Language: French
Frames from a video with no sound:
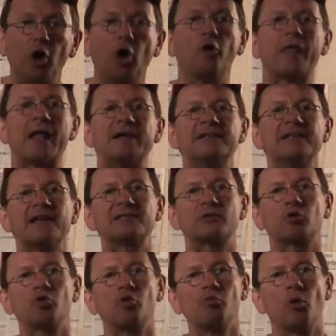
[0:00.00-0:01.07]
en Alsace,
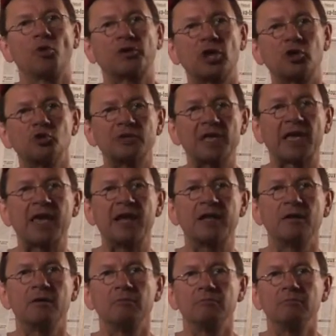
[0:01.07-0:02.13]
quand on demande quelque chose à
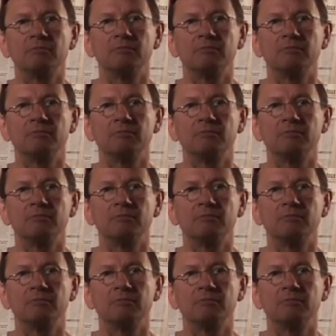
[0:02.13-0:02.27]
quelqu'un,